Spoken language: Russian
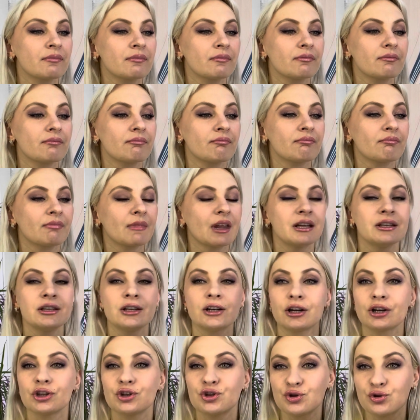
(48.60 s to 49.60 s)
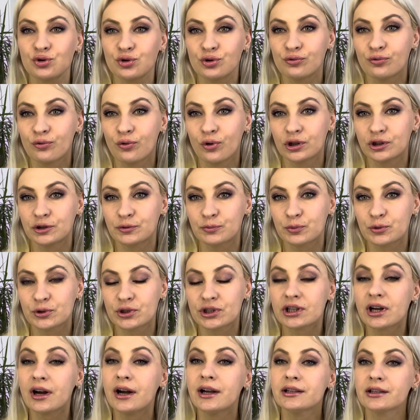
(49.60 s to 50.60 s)
не хочу его
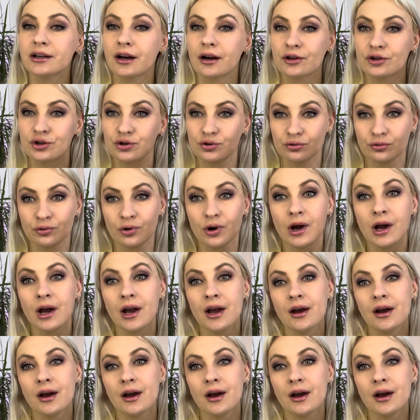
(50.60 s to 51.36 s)
отпускать, хочу